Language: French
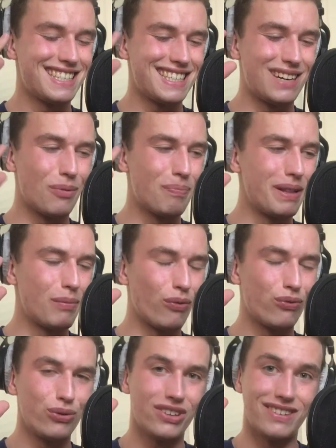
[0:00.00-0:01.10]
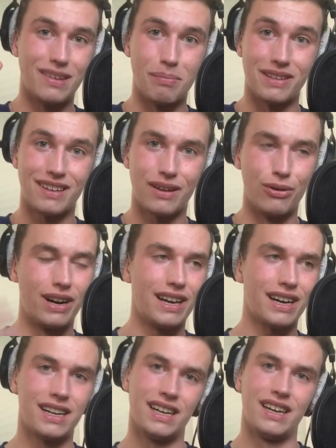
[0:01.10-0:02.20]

c'est complètement fou ce qui s'est passé à Leclerc.